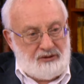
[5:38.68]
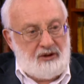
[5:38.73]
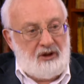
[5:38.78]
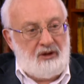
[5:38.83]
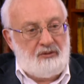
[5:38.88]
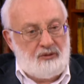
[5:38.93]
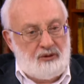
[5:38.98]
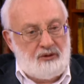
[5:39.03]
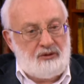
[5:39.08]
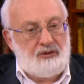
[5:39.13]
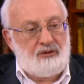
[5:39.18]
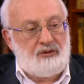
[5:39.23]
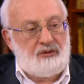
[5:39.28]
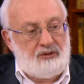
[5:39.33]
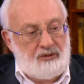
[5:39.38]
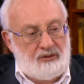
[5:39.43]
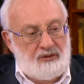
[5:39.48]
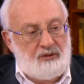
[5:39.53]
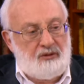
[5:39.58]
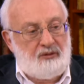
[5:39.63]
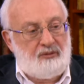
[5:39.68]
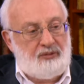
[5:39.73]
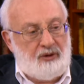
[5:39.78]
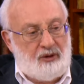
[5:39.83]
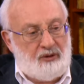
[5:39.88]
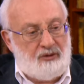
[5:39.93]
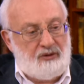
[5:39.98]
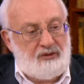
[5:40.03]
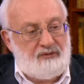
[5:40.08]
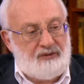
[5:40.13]
ислам, он э,
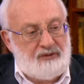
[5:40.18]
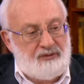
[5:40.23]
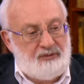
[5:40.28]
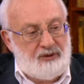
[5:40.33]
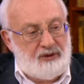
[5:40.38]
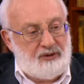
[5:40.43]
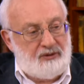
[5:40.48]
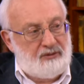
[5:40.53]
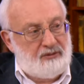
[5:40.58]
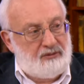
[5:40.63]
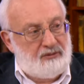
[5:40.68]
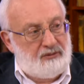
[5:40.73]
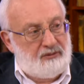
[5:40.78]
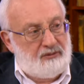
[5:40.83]
покроет весь мир.